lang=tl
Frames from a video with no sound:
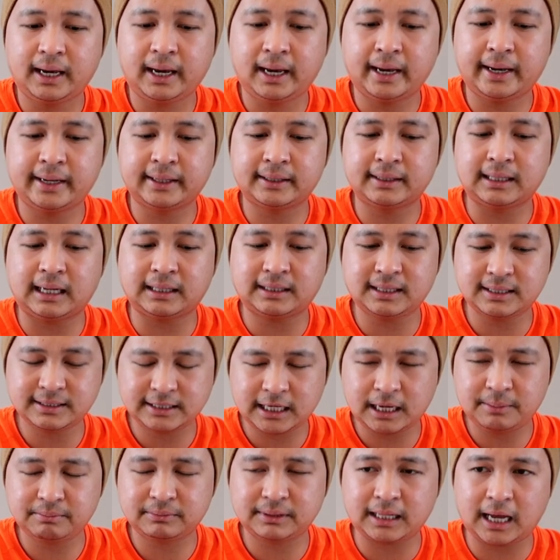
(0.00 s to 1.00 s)
and at the
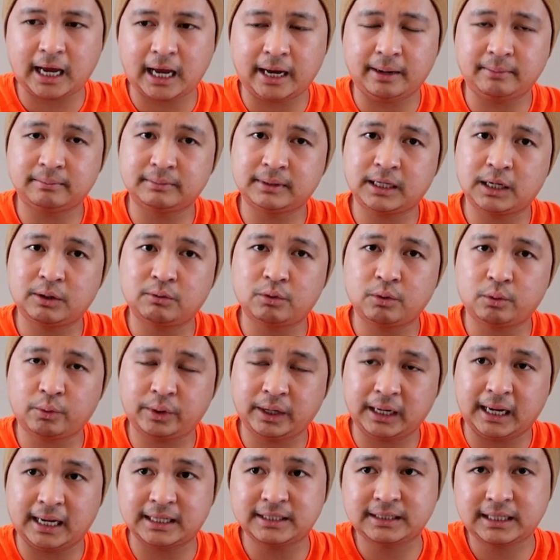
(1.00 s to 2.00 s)
same time,
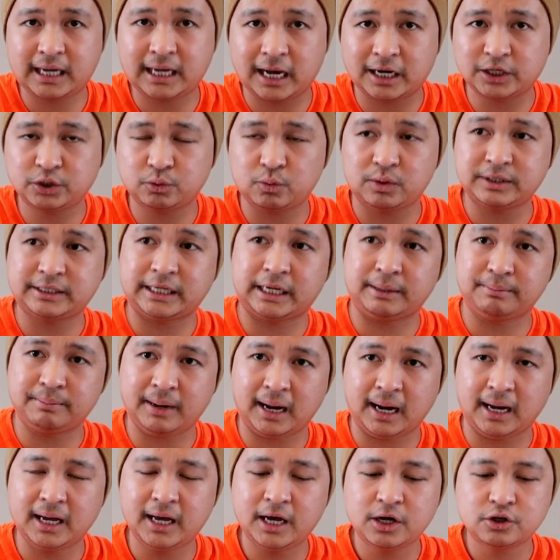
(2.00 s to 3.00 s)
nag-work as casual sa
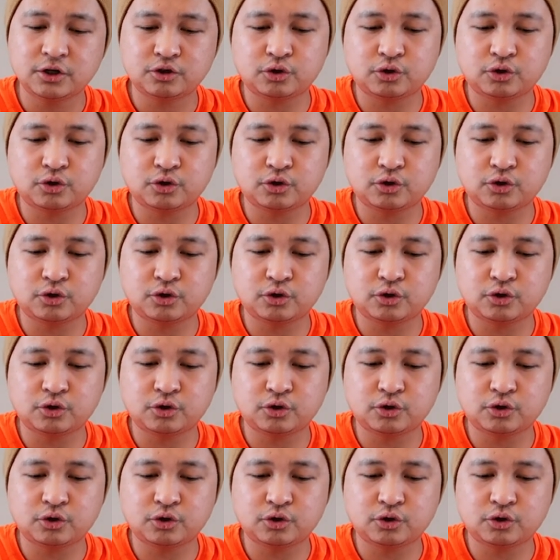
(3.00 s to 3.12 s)
iba.